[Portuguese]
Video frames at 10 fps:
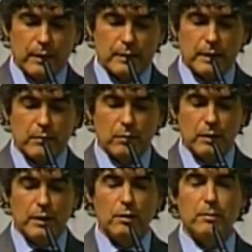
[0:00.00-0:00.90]

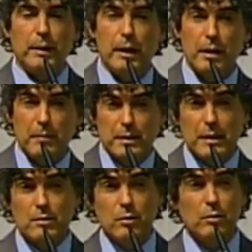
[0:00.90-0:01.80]
Saturnino Pereira, mas
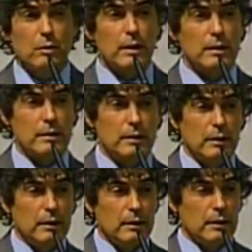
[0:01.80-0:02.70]
as outras
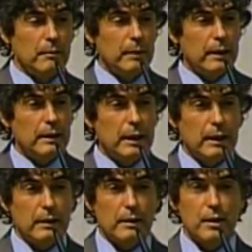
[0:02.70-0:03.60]
também
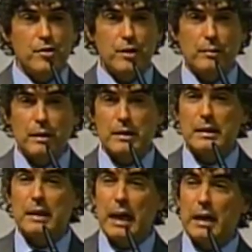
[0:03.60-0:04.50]
da região da
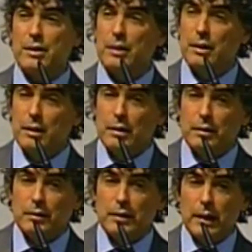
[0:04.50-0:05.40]
cidade
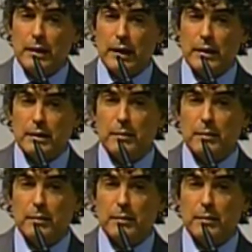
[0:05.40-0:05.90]
Tiradentes.